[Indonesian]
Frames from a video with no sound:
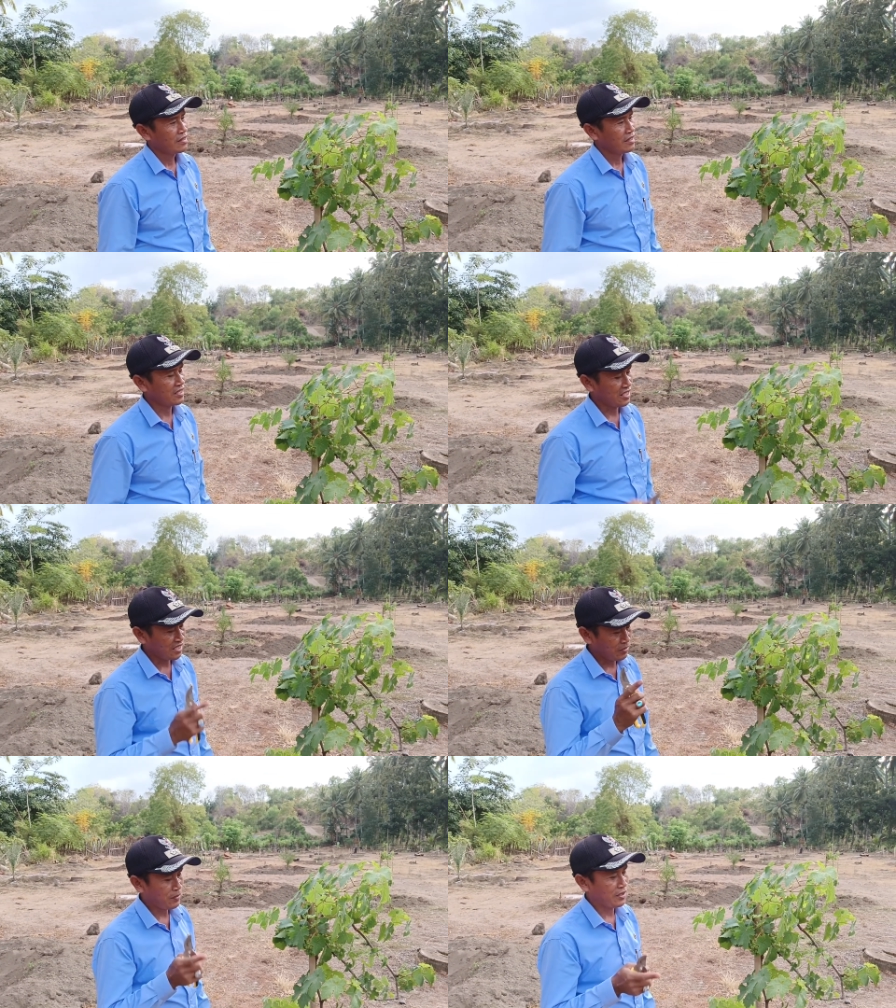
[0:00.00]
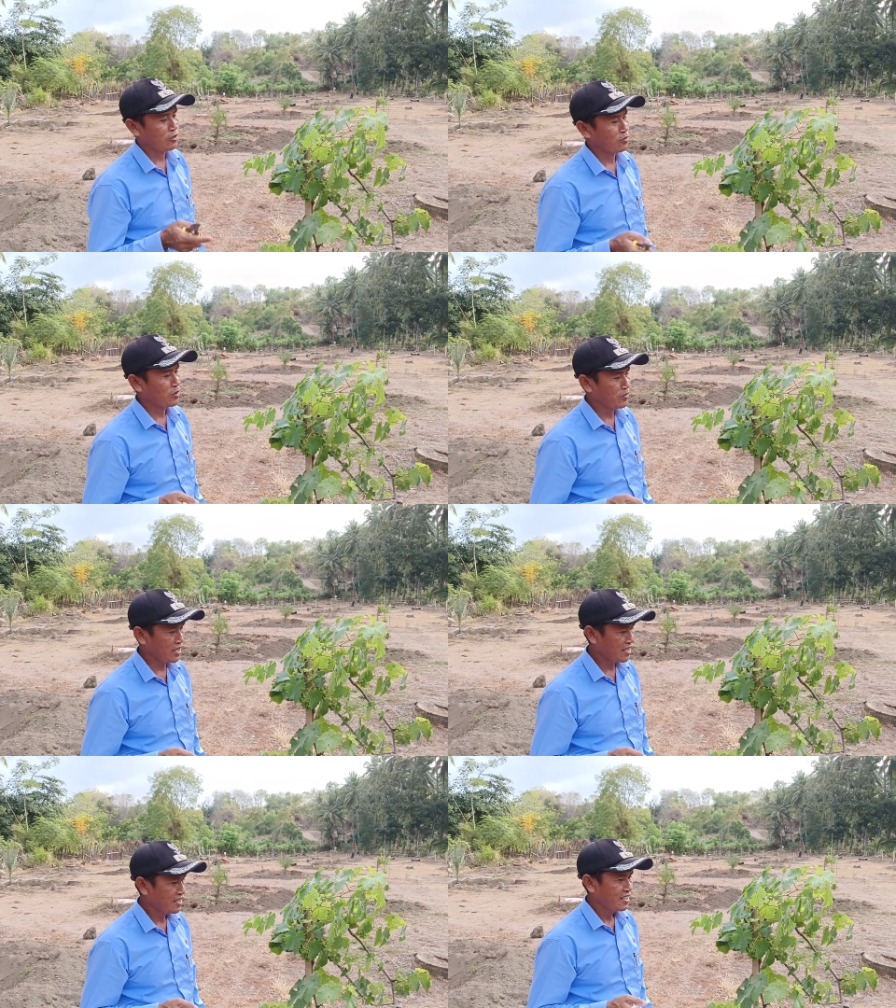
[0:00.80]
dan NTB pada
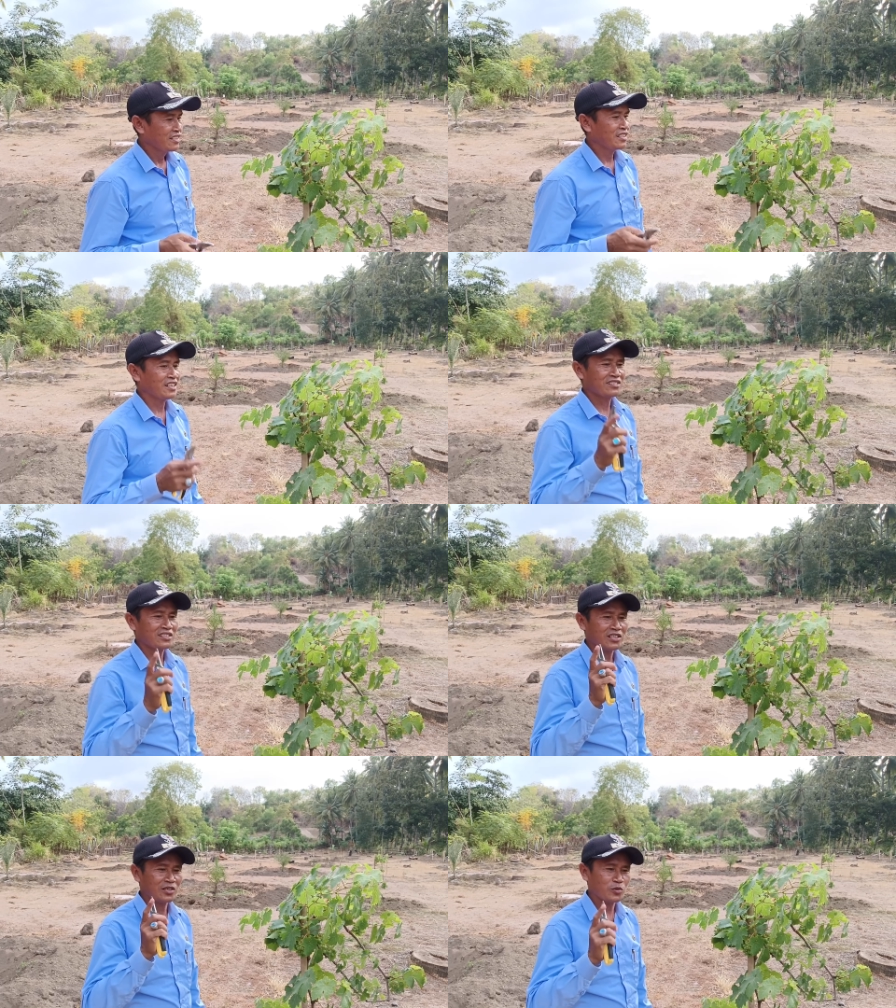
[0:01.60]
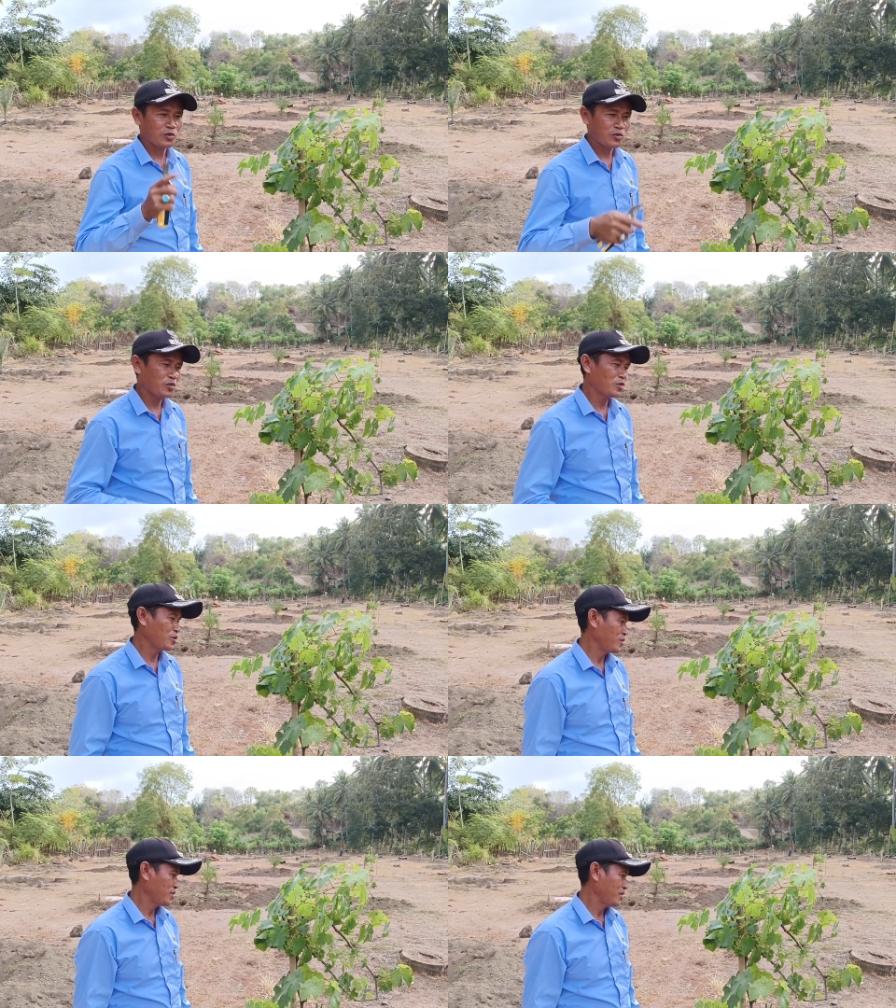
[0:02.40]
umumnya dari sejak
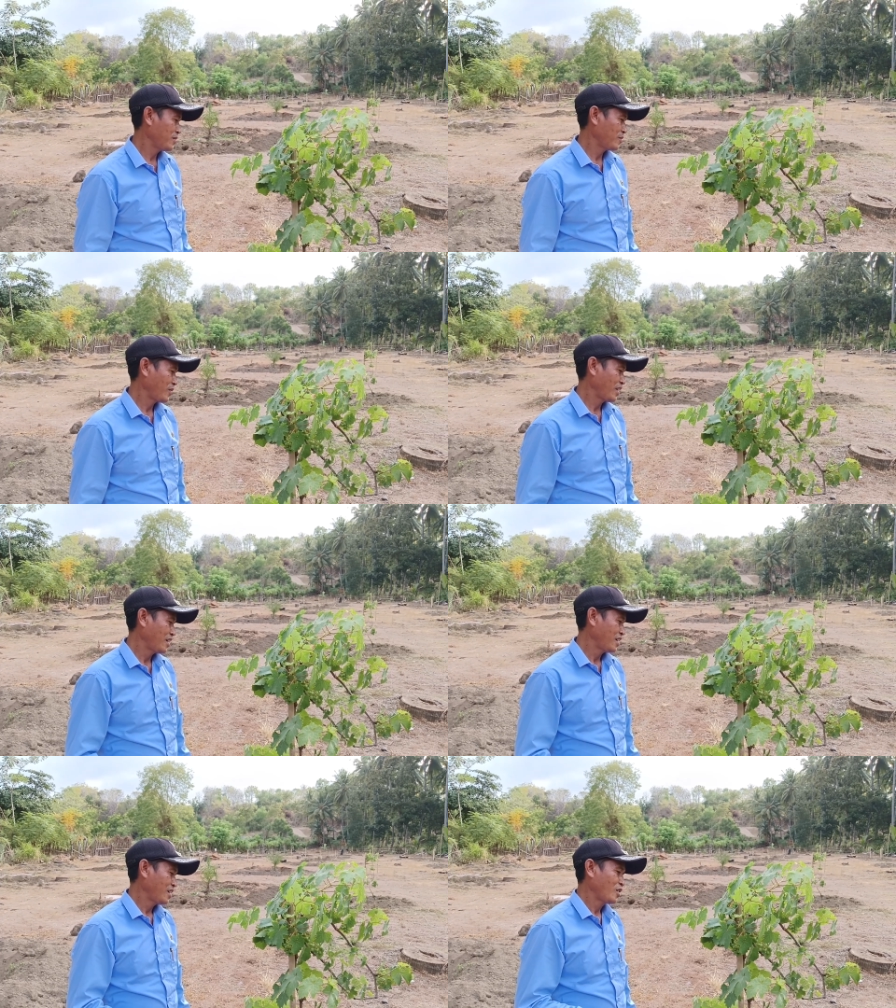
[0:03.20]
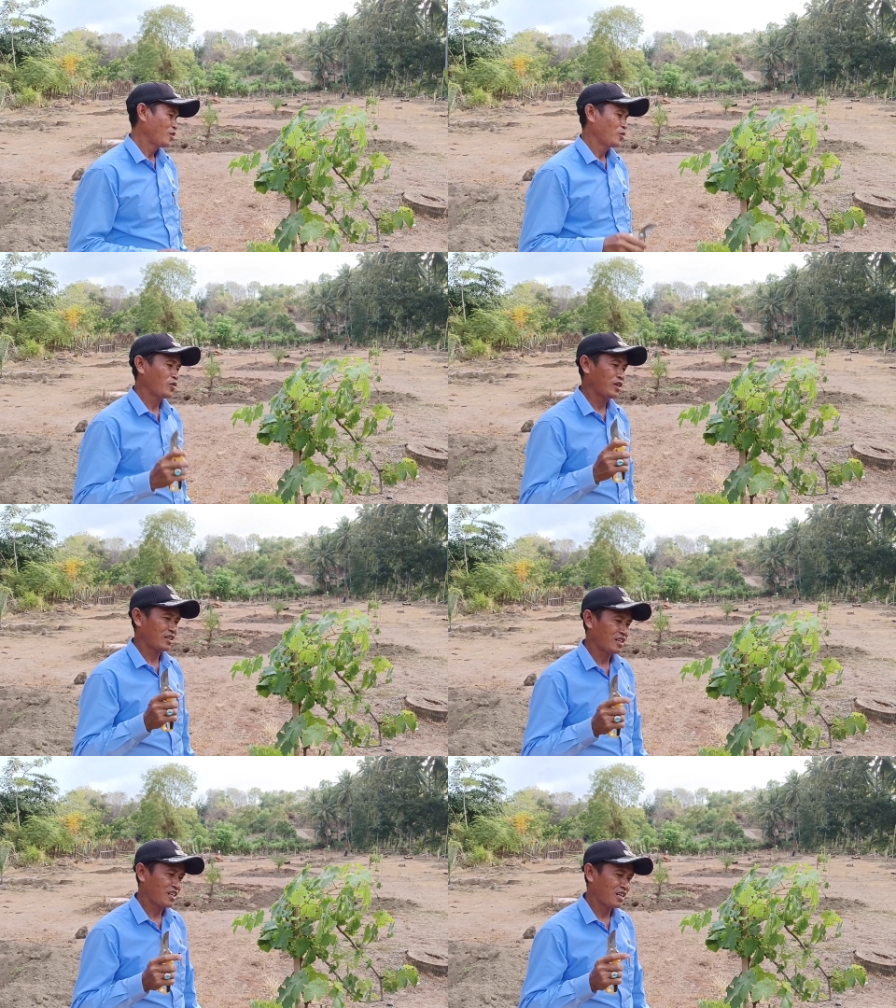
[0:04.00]
dulu
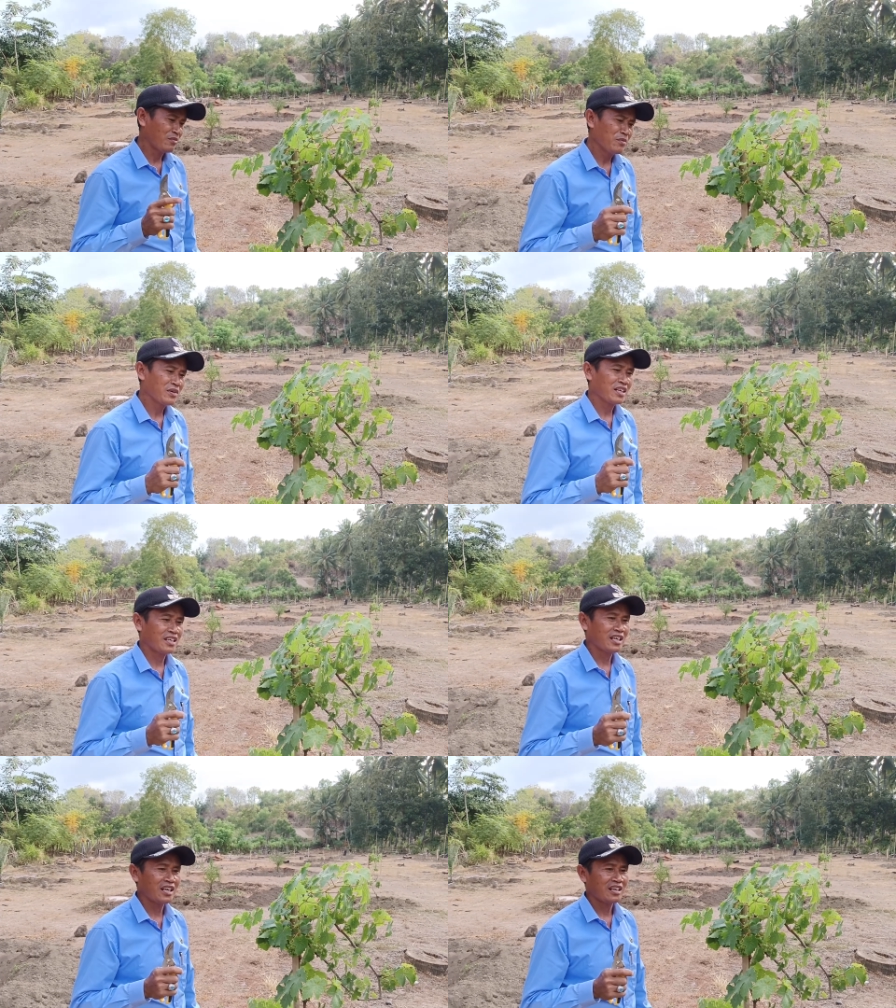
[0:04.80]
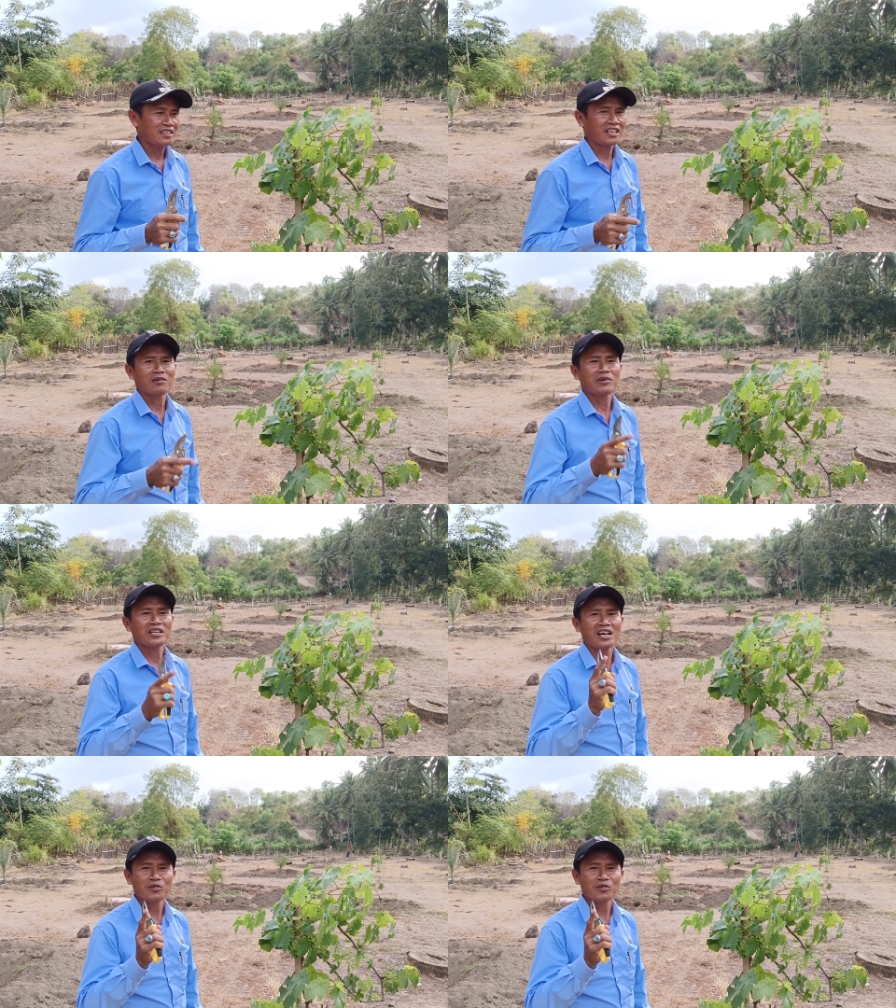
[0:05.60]
warga kami mengenal tanaman